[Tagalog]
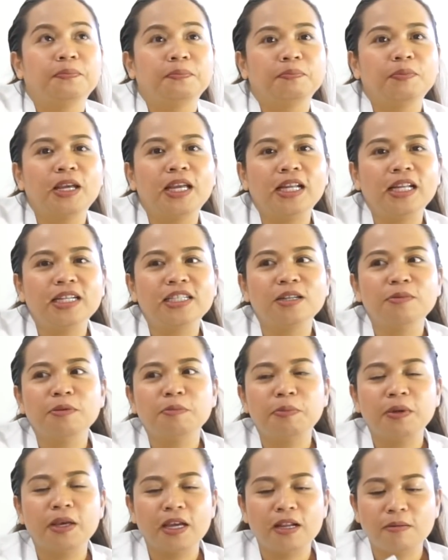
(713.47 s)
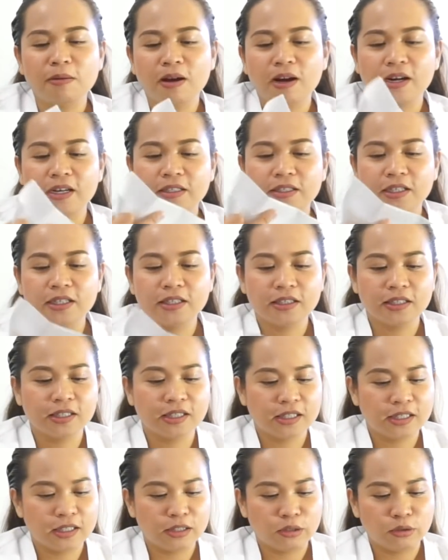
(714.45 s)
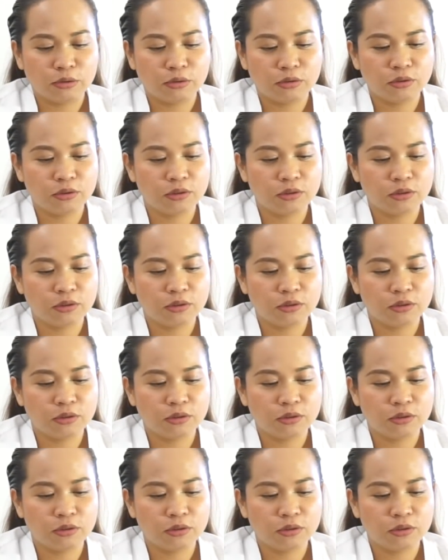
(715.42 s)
Mahilig siya magbigay ng mga art-art na ganito.